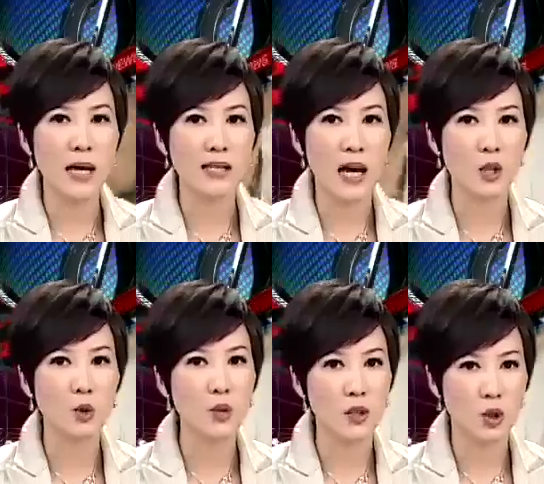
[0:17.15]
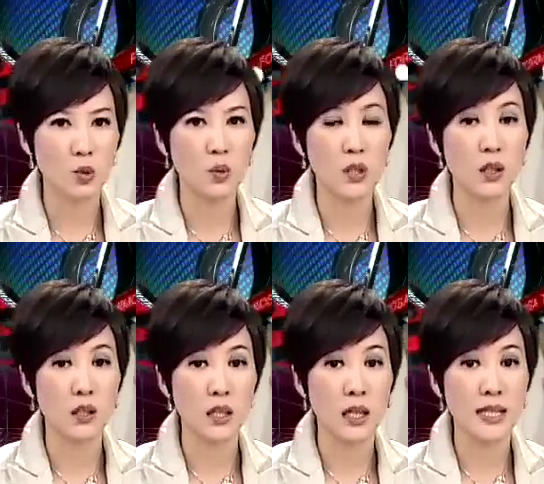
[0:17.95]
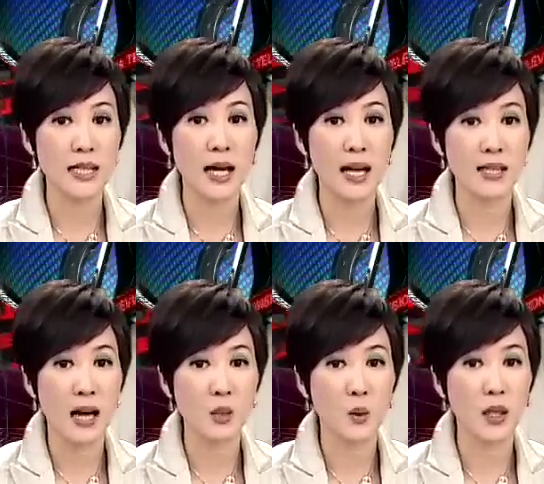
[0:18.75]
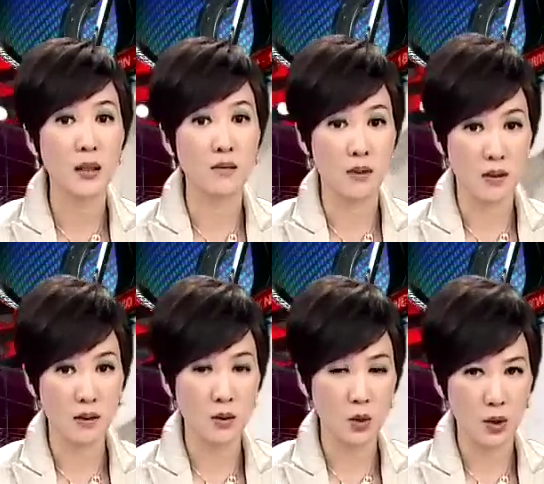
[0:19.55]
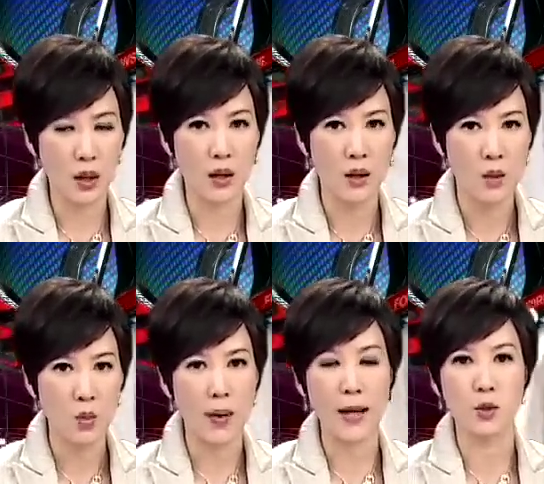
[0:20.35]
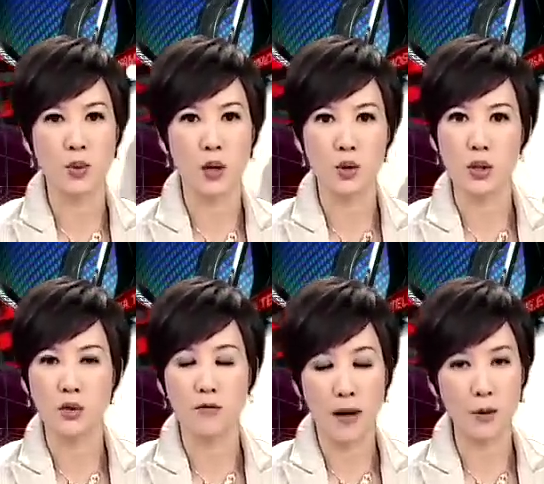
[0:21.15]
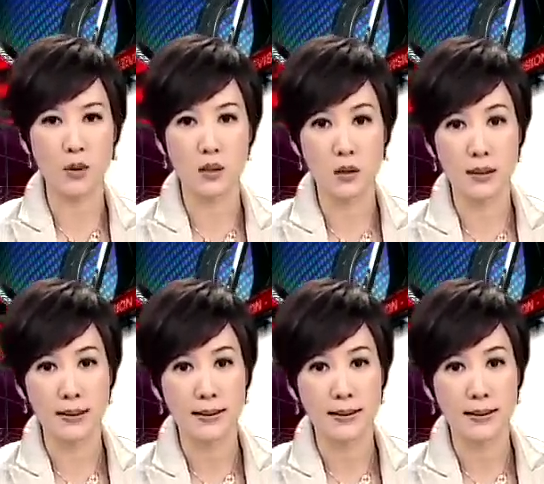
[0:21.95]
佳佳出这书涉及了侵害家族的隐私权，不排除要追究法律责任。